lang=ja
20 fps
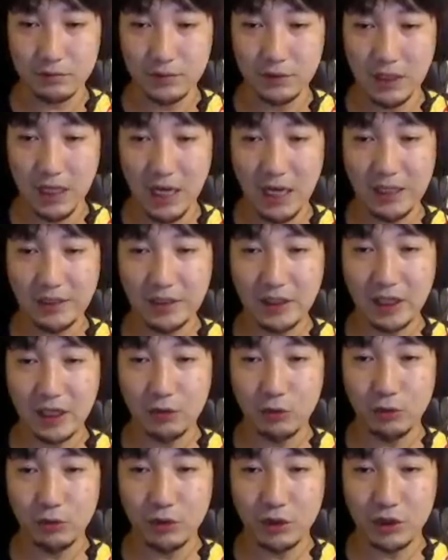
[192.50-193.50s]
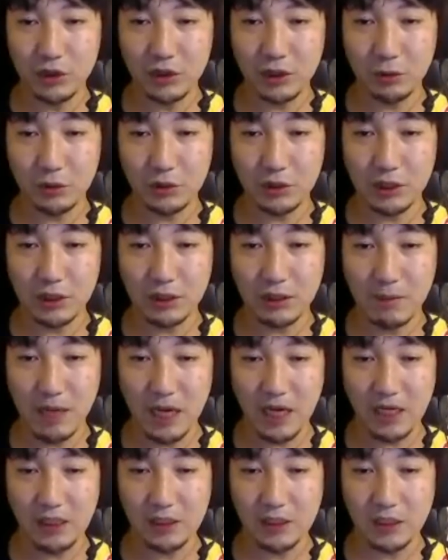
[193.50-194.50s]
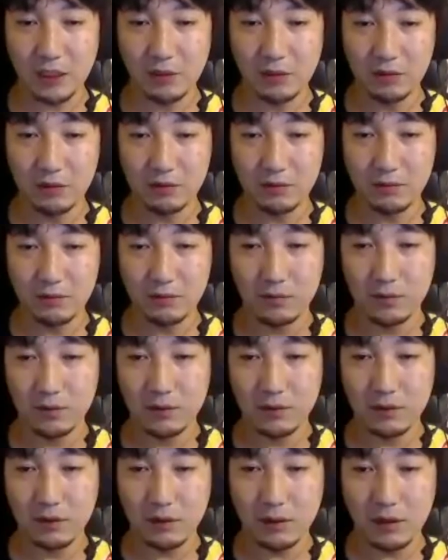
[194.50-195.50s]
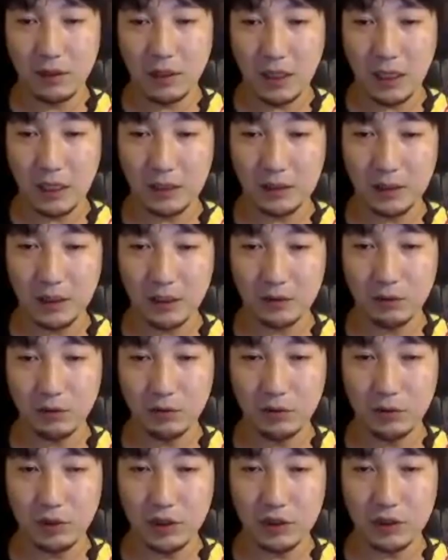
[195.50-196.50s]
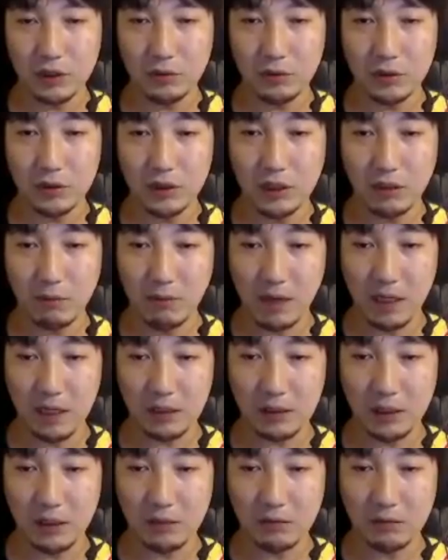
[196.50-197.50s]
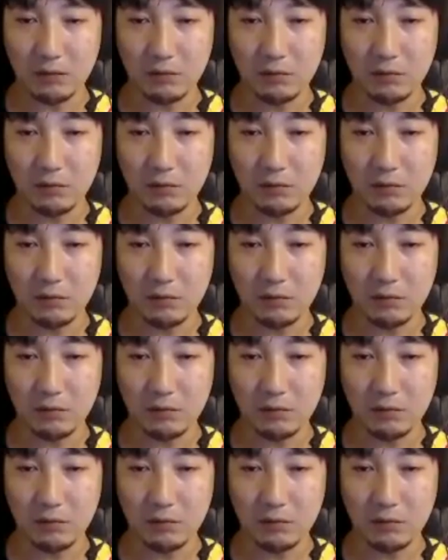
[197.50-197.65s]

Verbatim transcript: 相手が飛んできた時だけ前に入れる。相手が飛んできた時だけ前に入れる。